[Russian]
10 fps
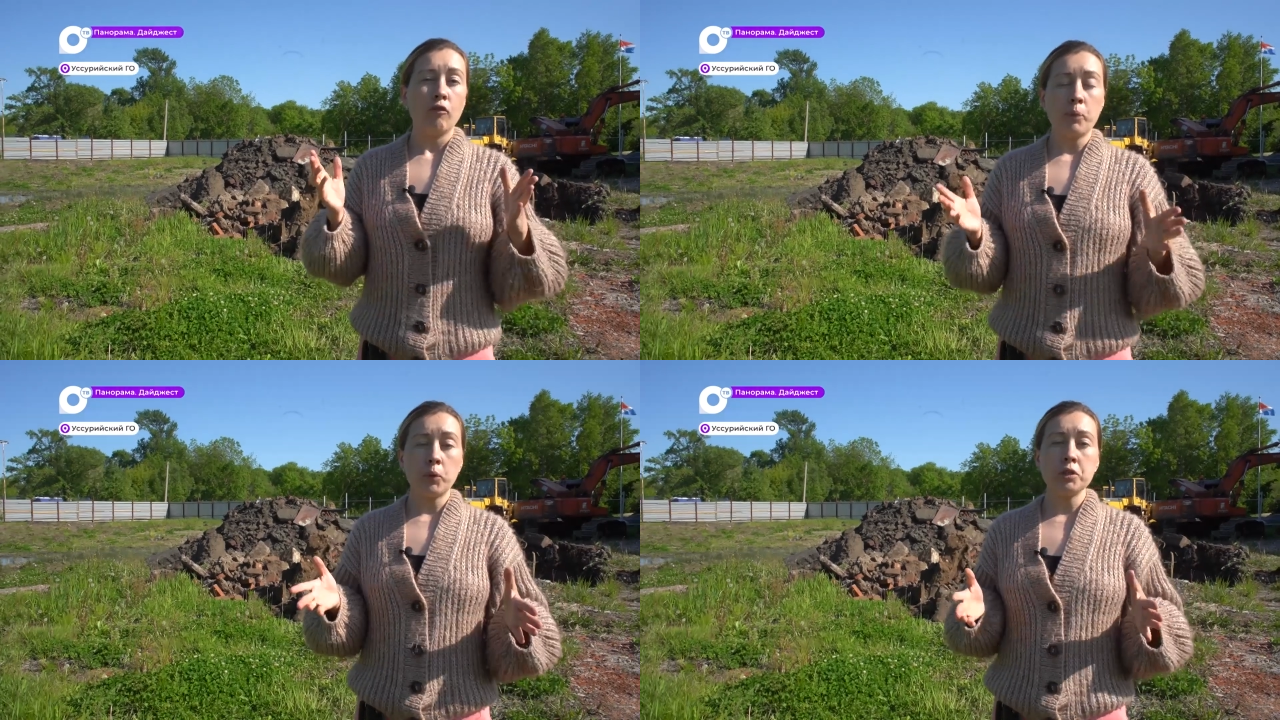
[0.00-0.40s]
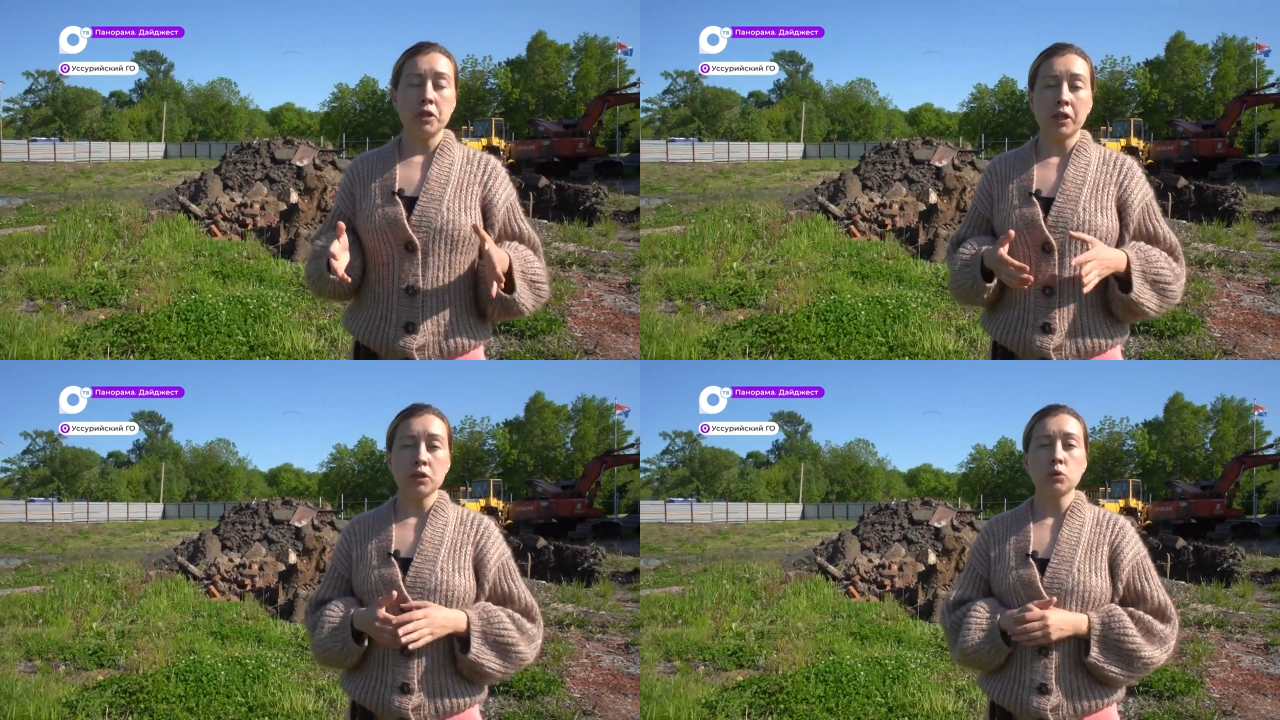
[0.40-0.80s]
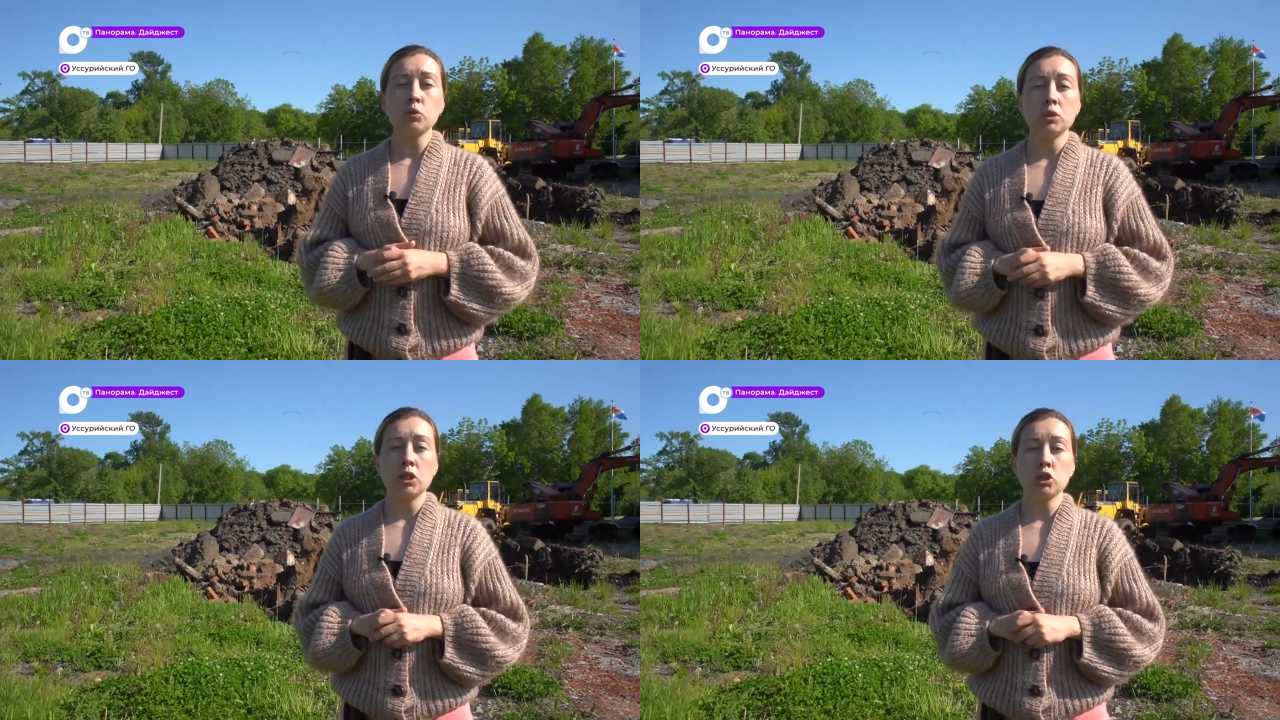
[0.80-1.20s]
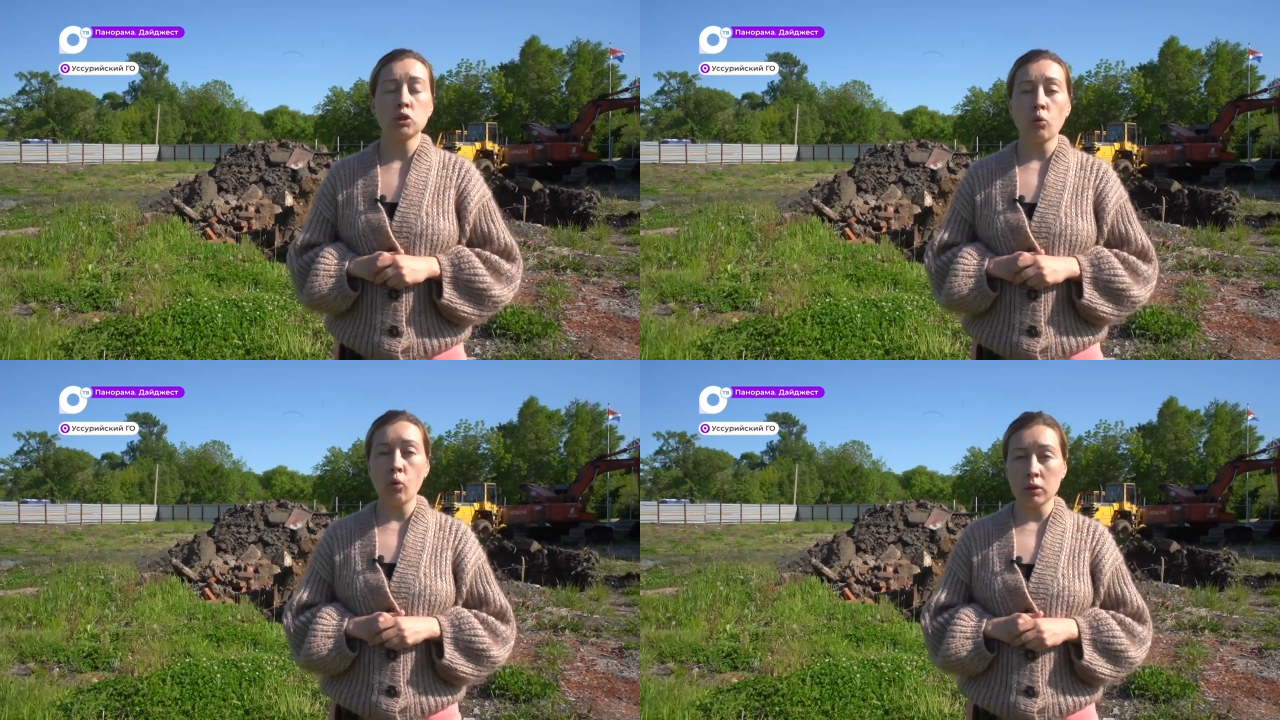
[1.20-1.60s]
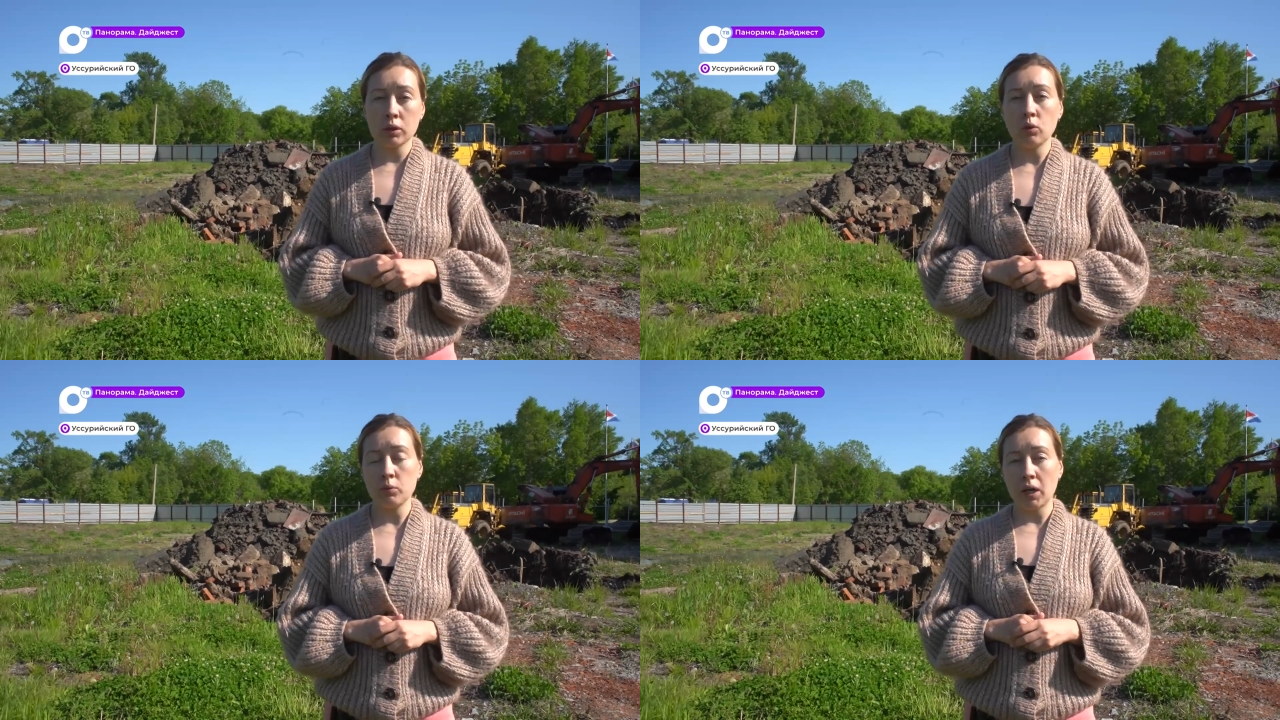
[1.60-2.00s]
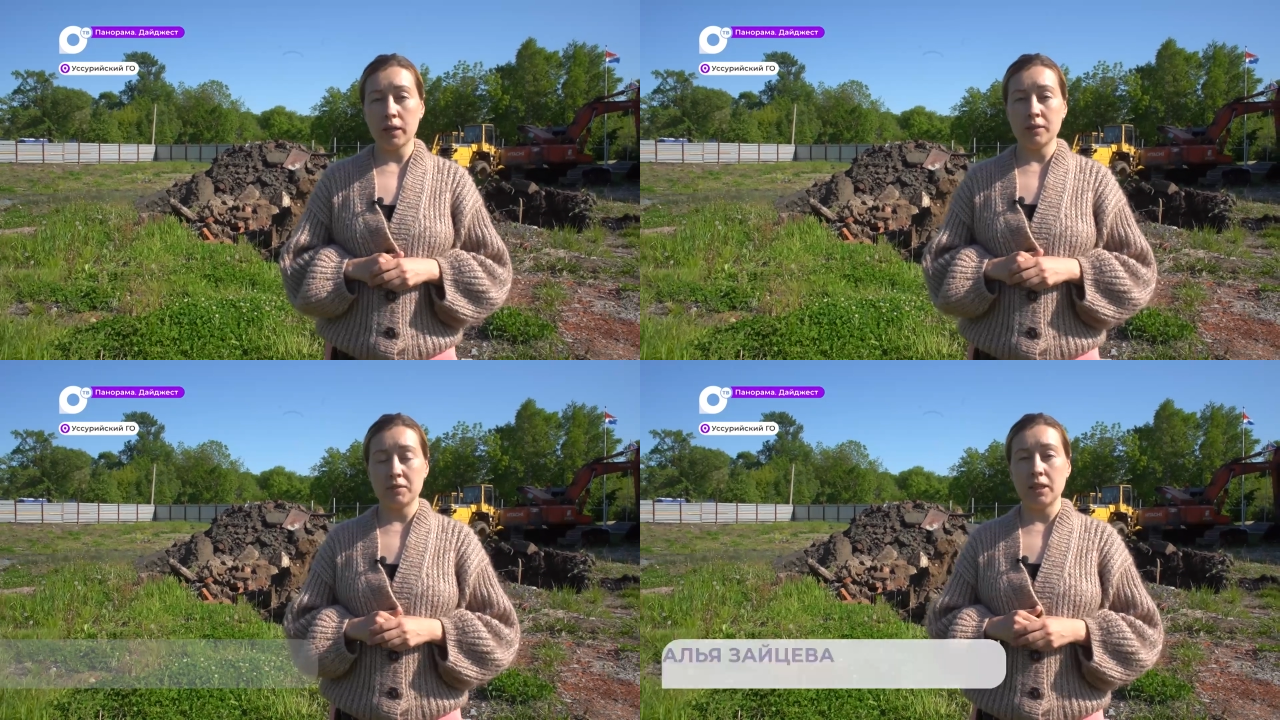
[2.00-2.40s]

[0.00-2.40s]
В вопросе реконструкции школы номер один